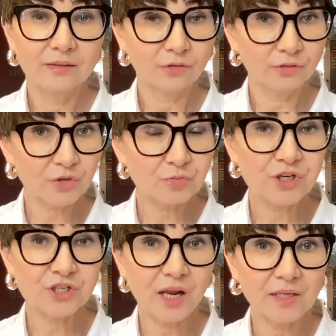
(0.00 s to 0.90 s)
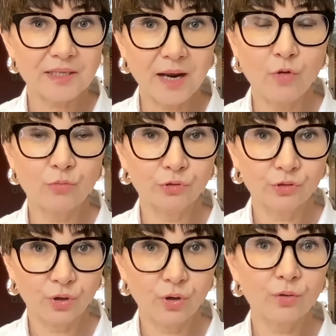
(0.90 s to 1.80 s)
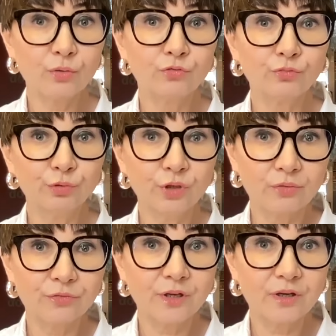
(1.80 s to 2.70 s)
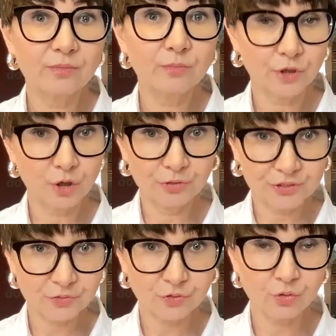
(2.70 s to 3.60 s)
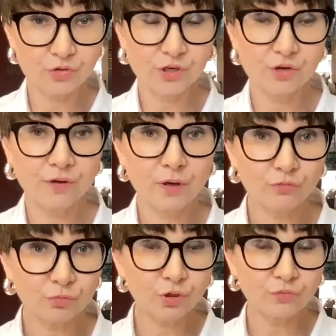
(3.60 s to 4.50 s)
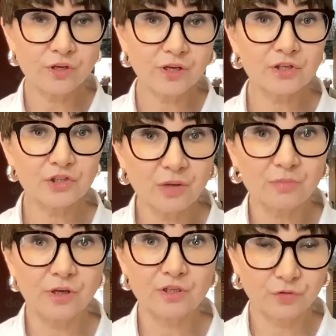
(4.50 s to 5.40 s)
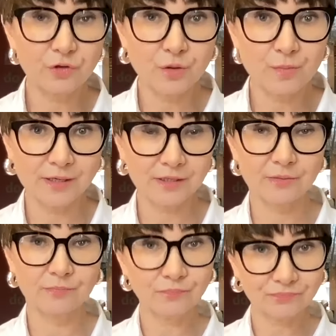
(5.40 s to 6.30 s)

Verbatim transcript: to też przeszkadzało mi to w budowie mojego biznesu coachingowego i w budowie siebie, swojej marki.